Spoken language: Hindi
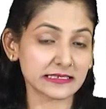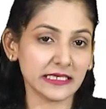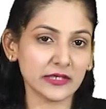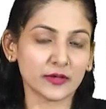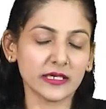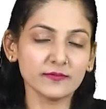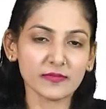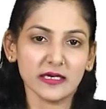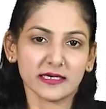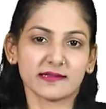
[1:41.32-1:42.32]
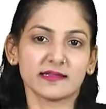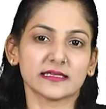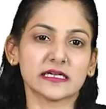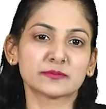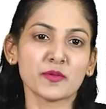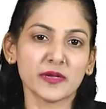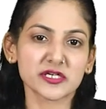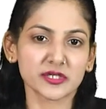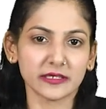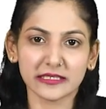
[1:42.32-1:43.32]
इसलिए उन्हें किसी अदालत में
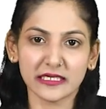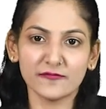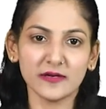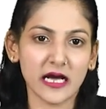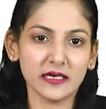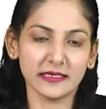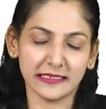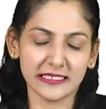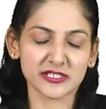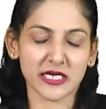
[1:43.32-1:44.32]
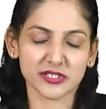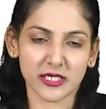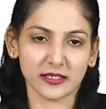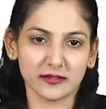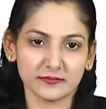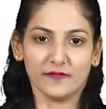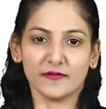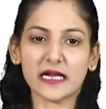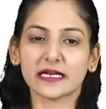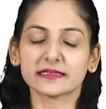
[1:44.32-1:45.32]
पेश करने के लिए फिलहाल नहीं ले जाया जाएगा
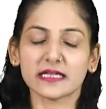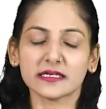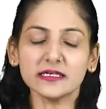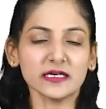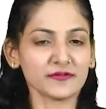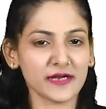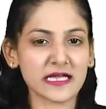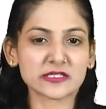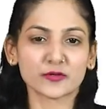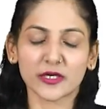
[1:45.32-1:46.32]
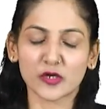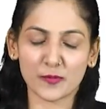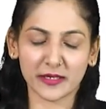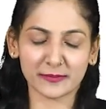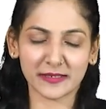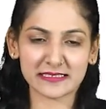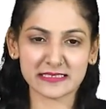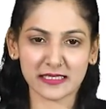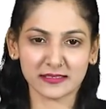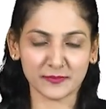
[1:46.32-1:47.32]
फिलहाल इतना ही कल फिर हाजिर होंगे एक और बड़ी खबर के
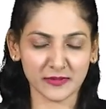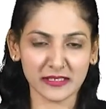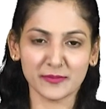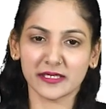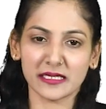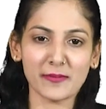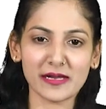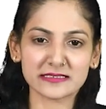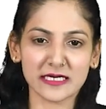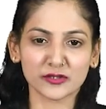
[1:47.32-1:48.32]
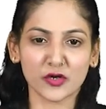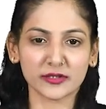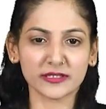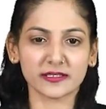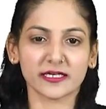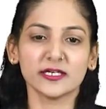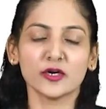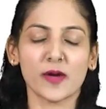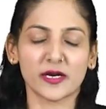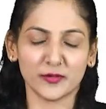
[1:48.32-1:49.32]
साथ तब तक लिए बने रहे हमारे साथ और देखते रहे
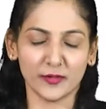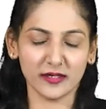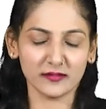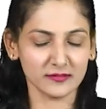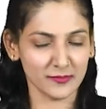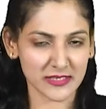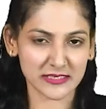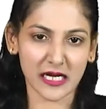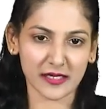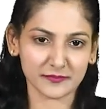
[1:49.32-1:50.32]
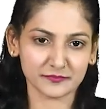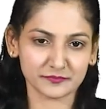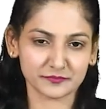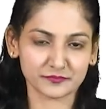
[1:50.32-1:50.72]
नव भारत टुडे नमस्कार